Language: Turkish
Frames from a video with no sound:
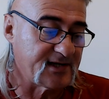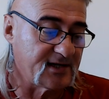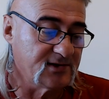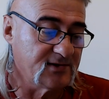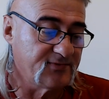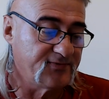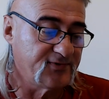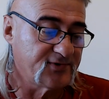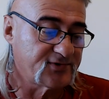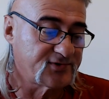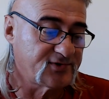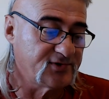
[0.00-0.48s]

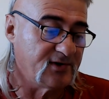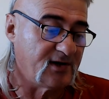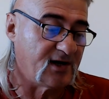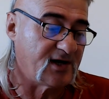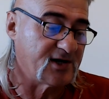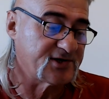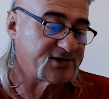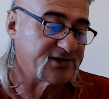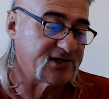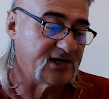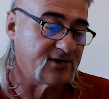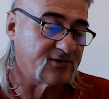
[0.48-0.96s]
nüfusu
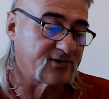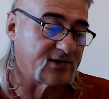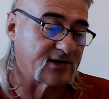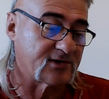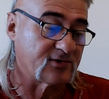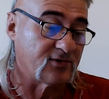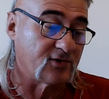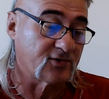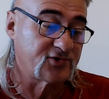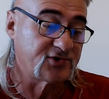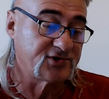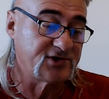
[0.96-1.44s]
aşağı yukarı
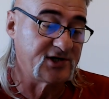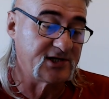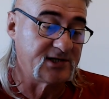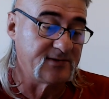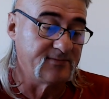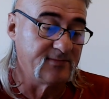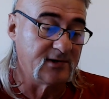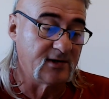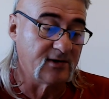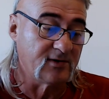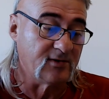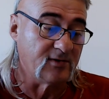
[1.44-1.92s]
37
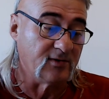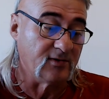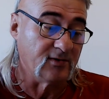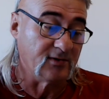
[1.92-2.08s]
milyon